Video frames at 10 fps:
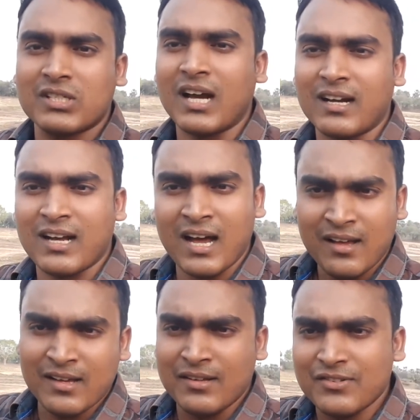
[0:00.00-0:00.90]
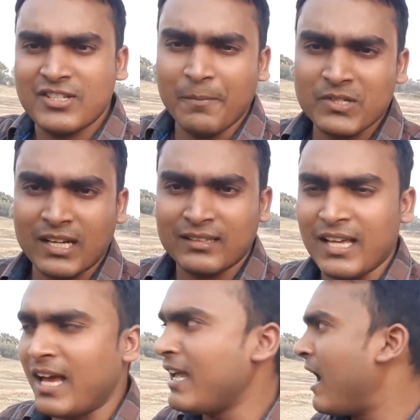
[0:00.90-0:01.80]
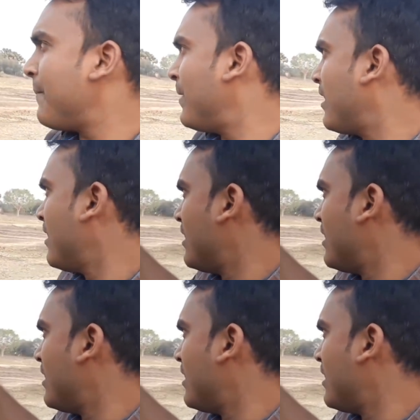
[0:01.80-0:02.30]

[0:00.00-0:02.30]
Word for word: छक्का जम सकते हैं यहां पर